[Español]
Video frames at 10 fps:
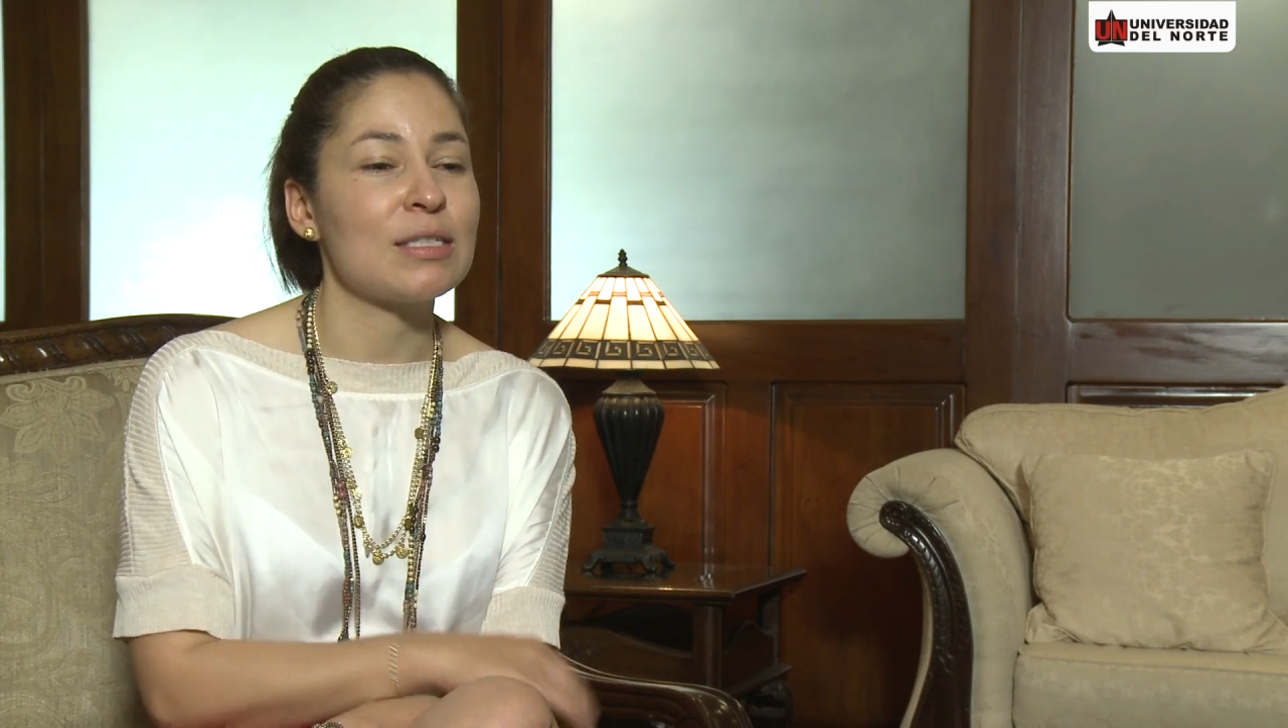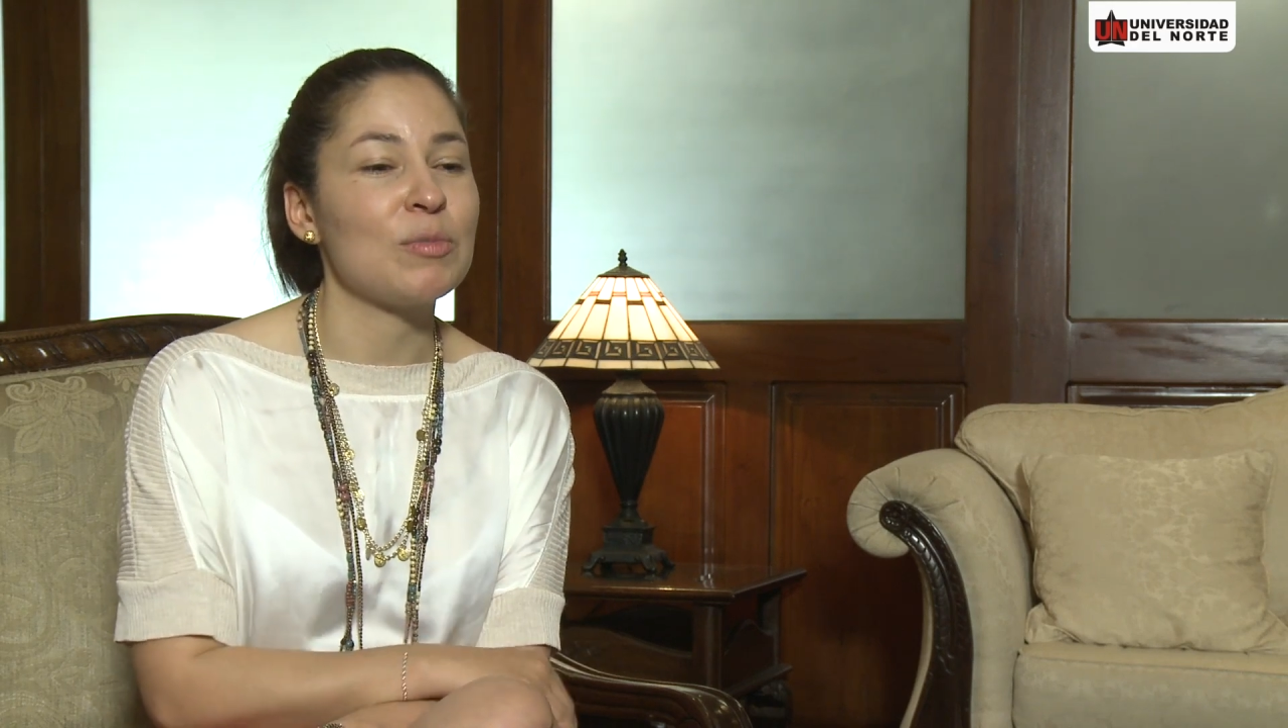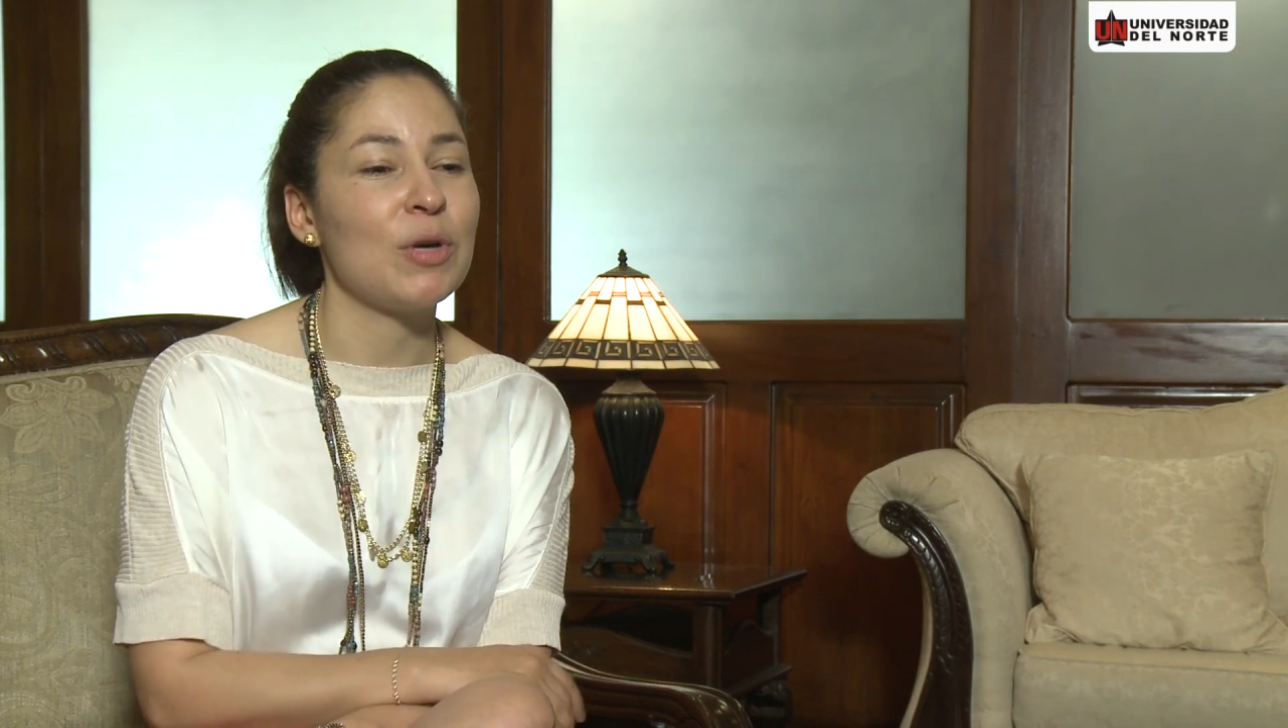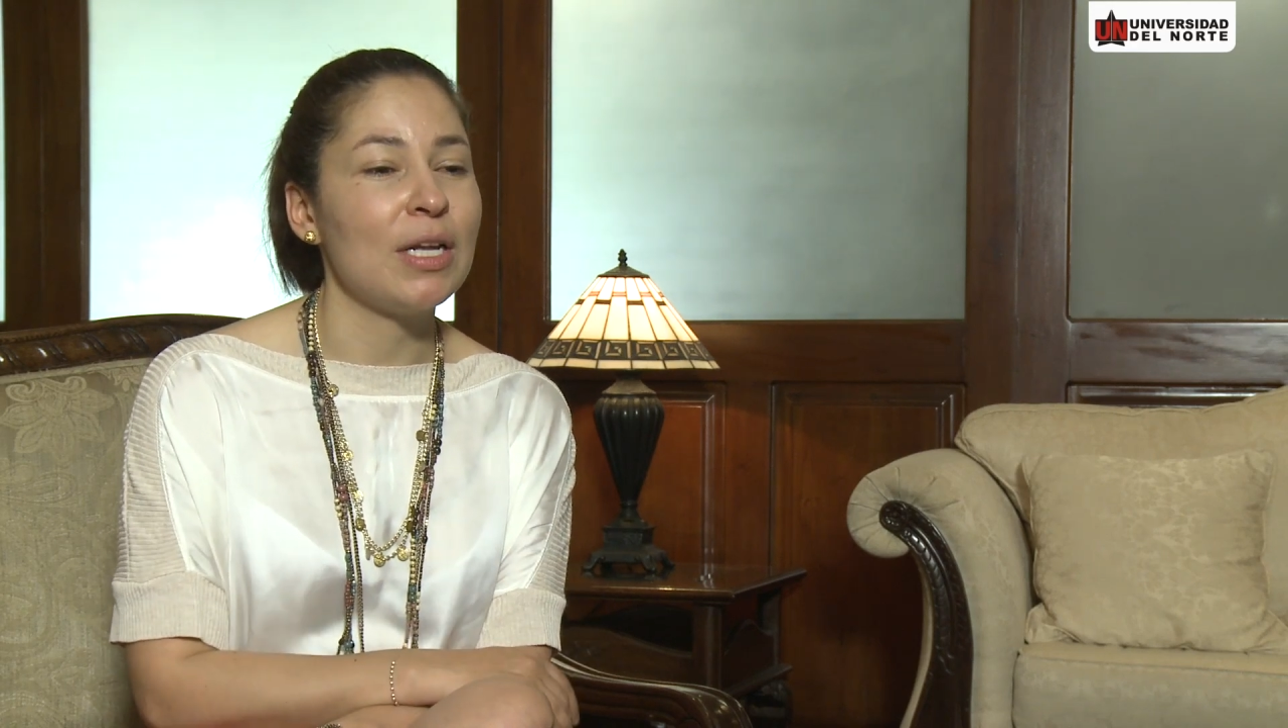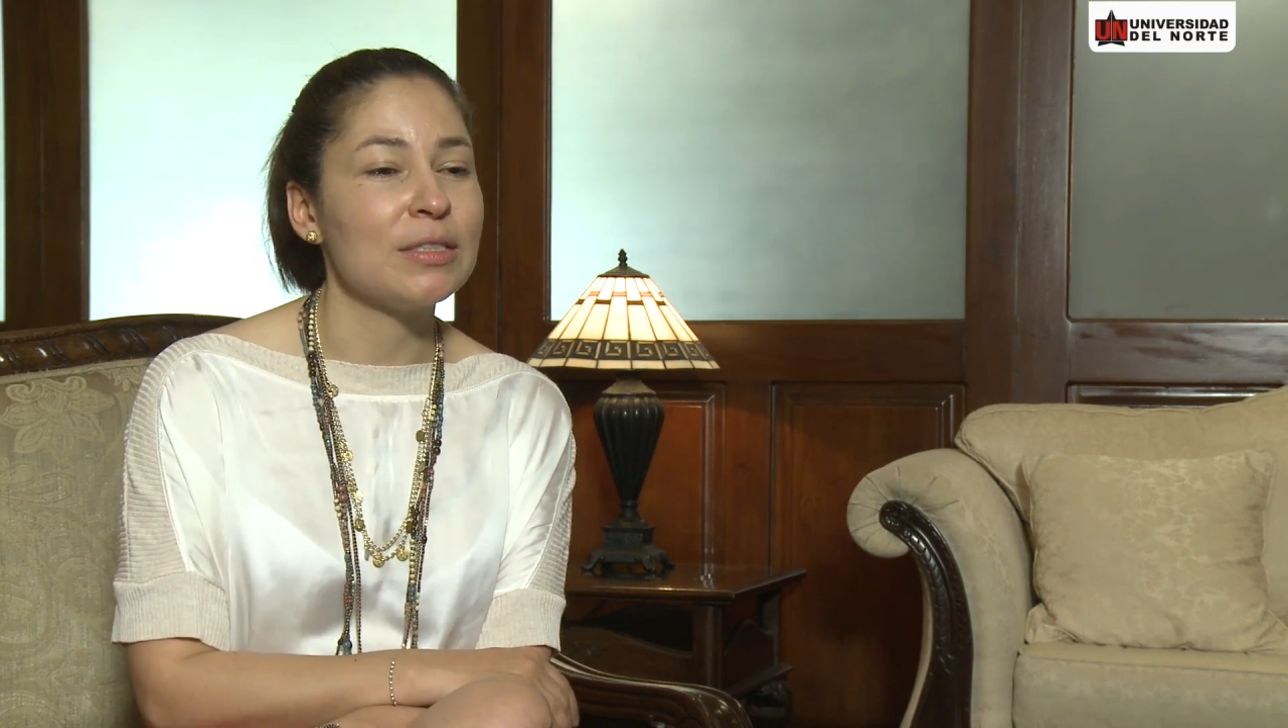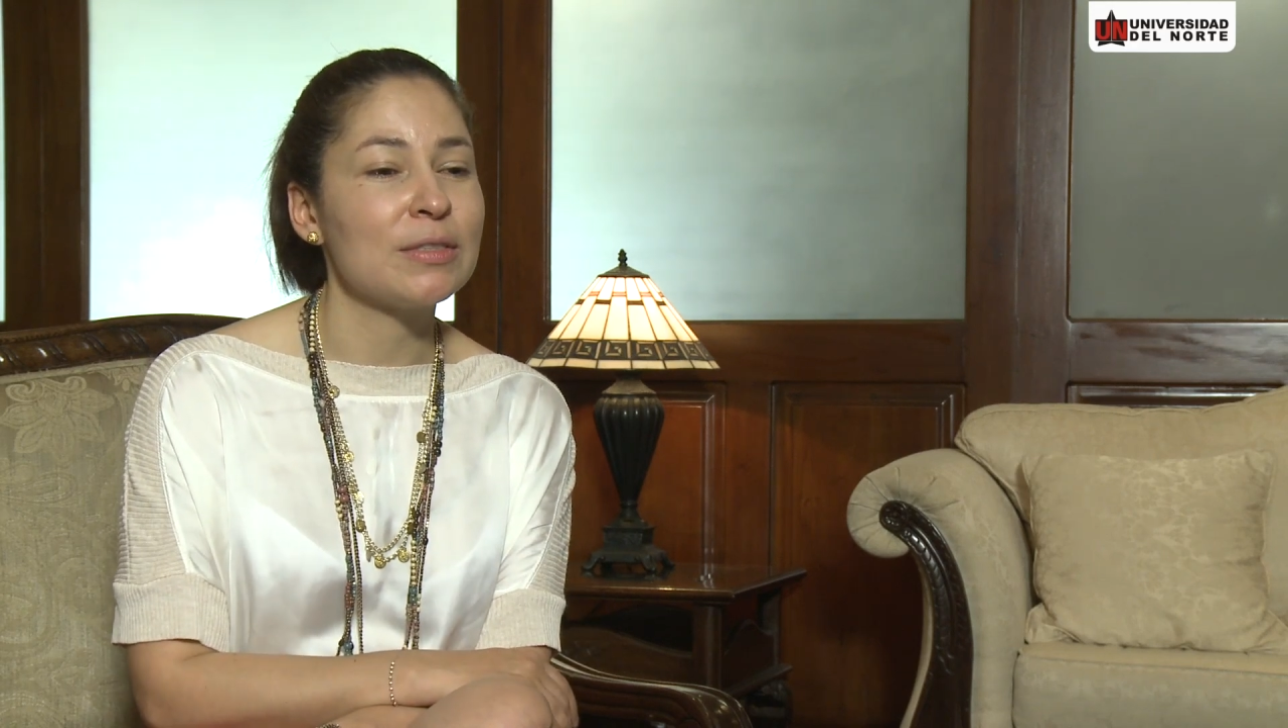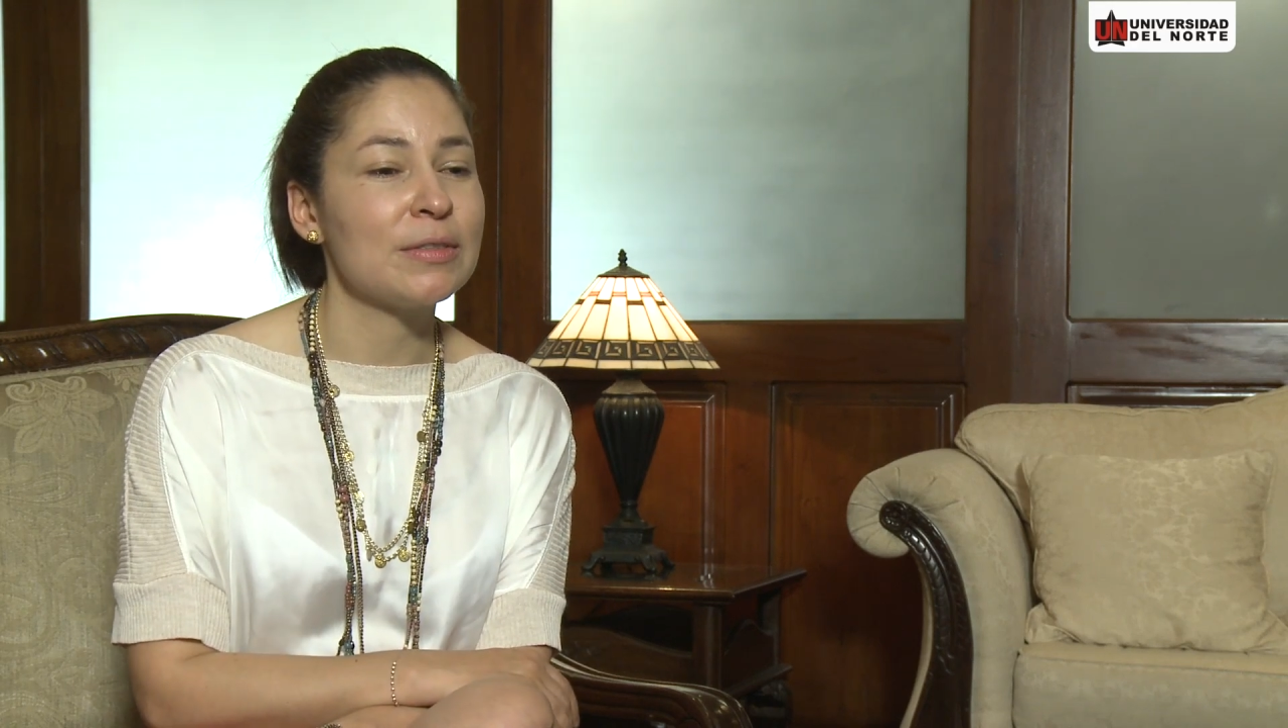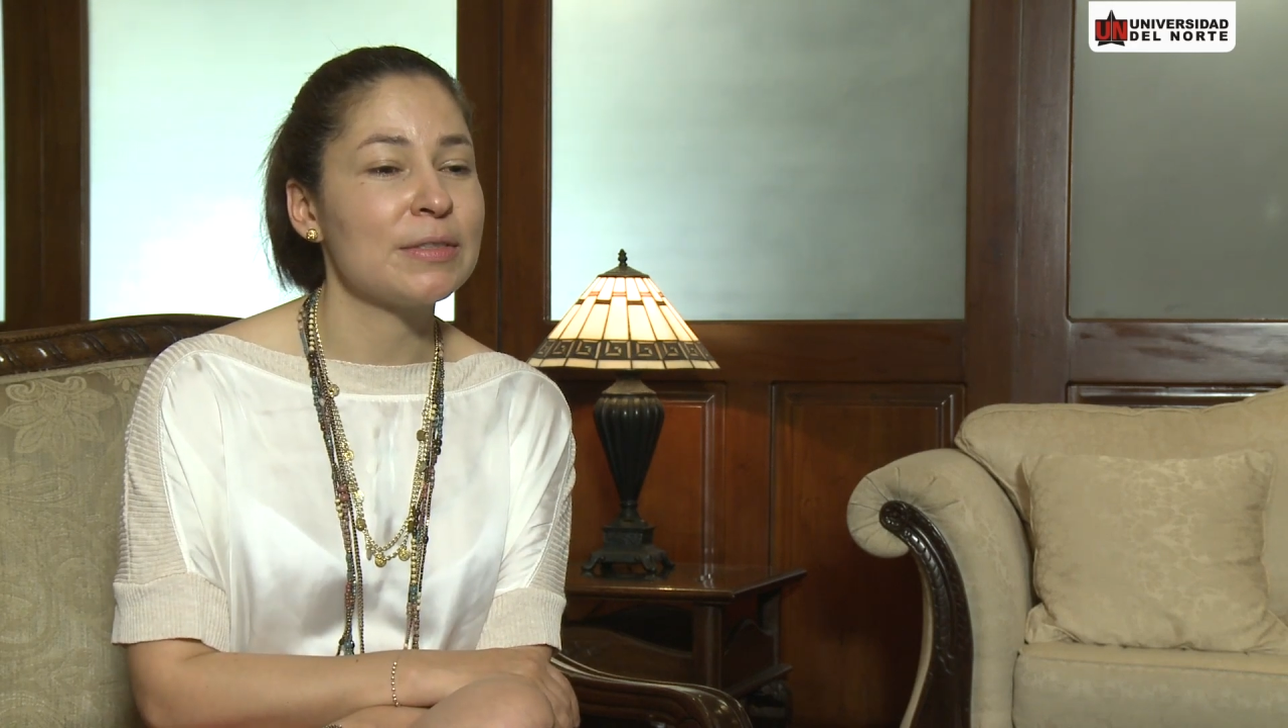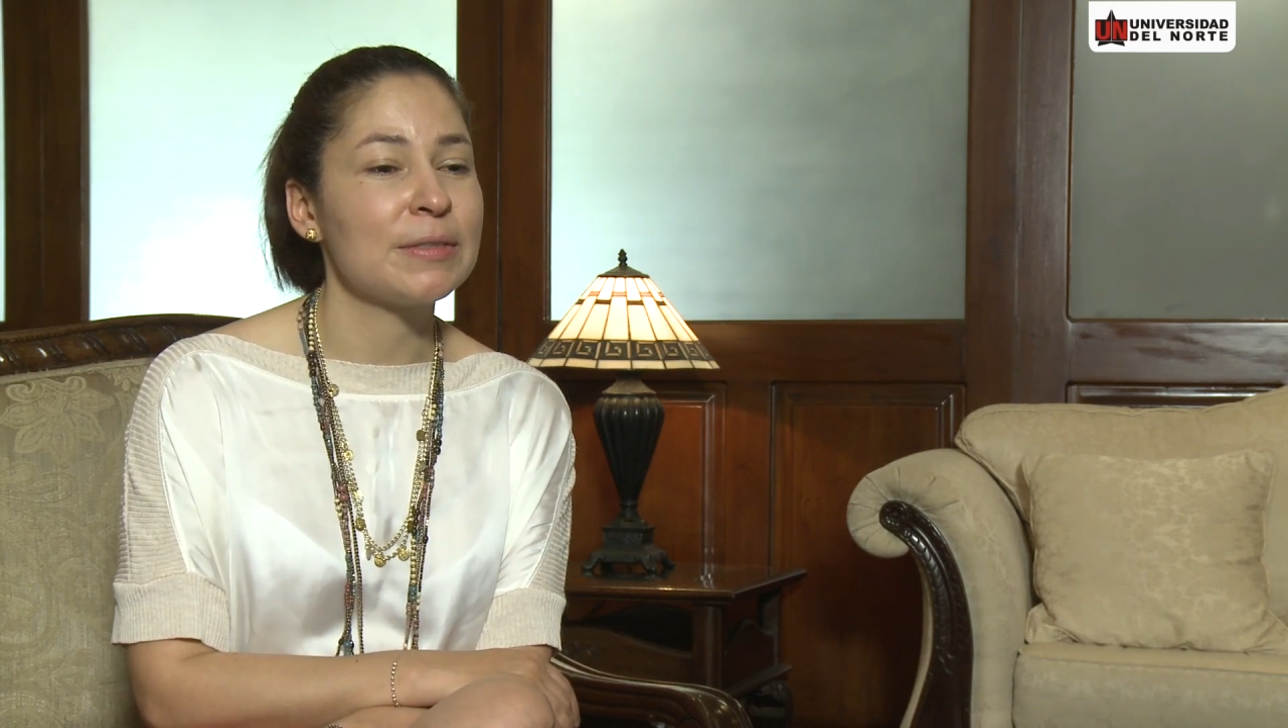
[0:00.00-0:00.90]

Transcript: explorando.